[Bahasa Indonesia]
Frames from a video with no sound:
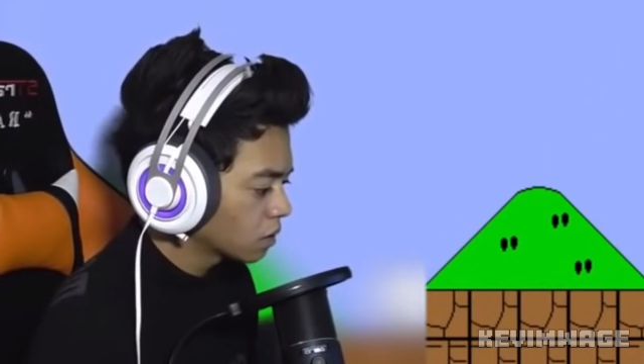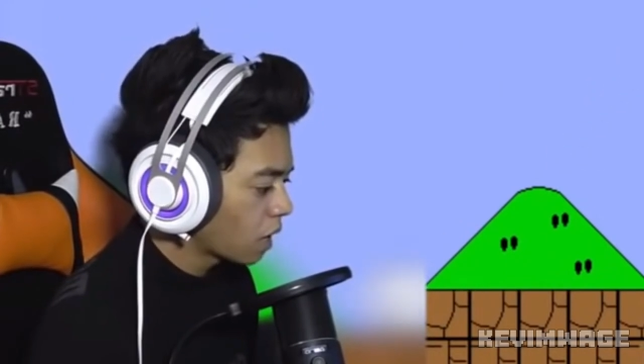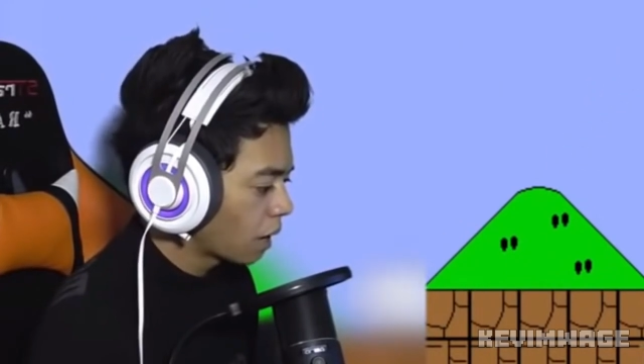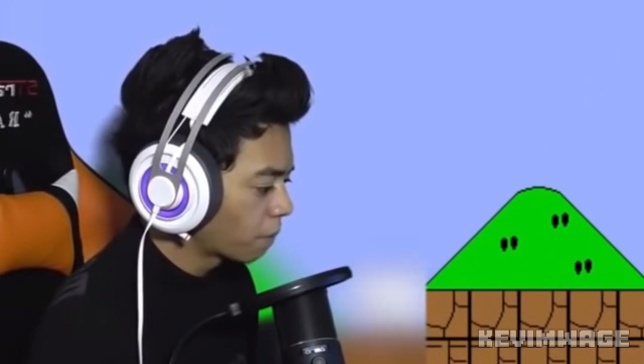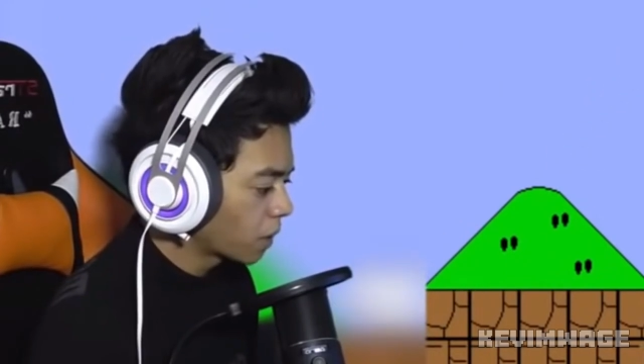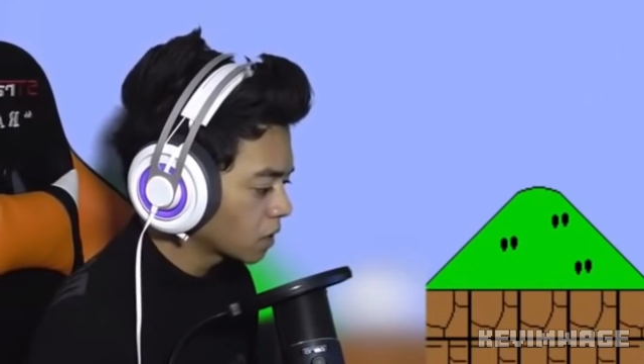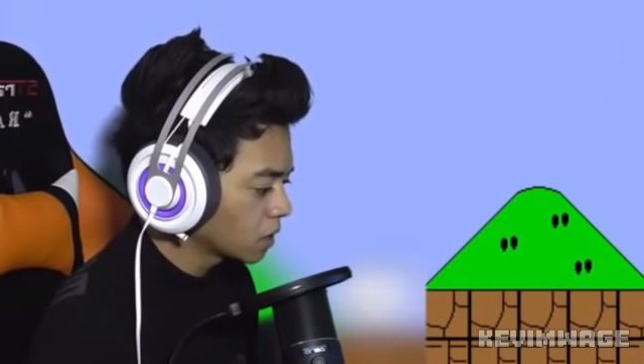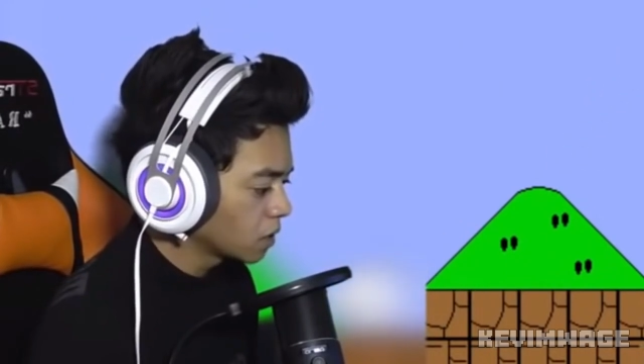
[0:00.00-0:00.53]

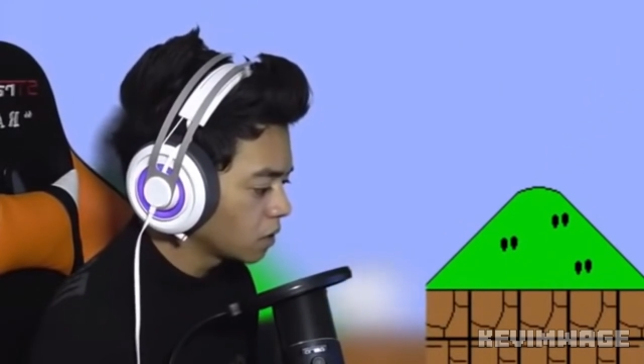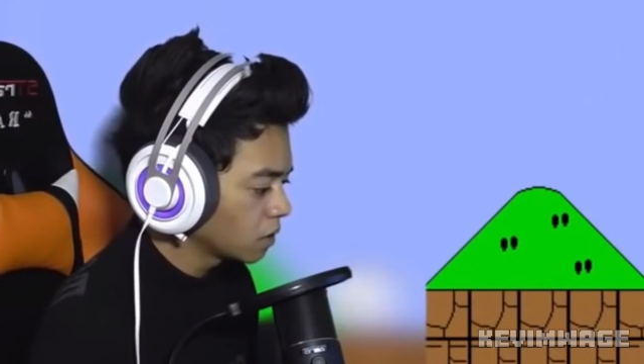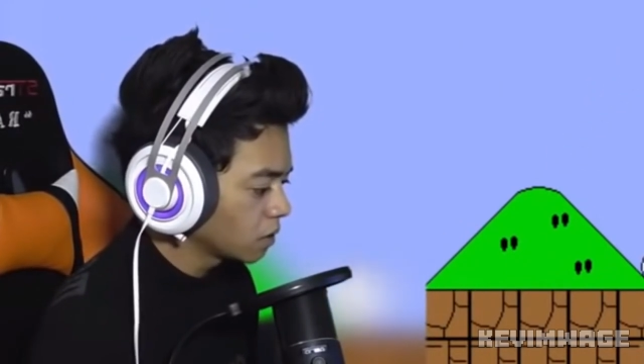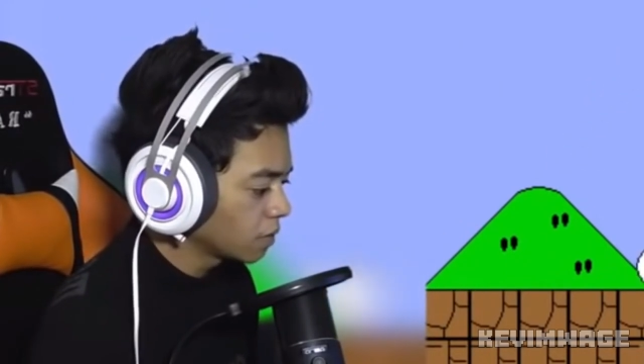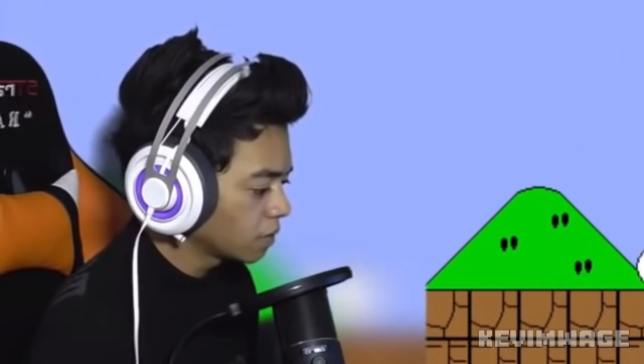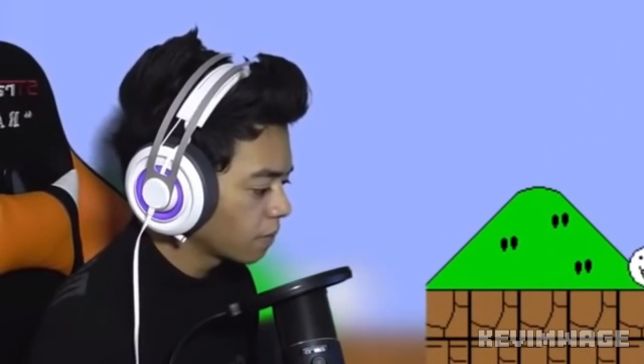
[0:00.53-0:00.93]
kampret ini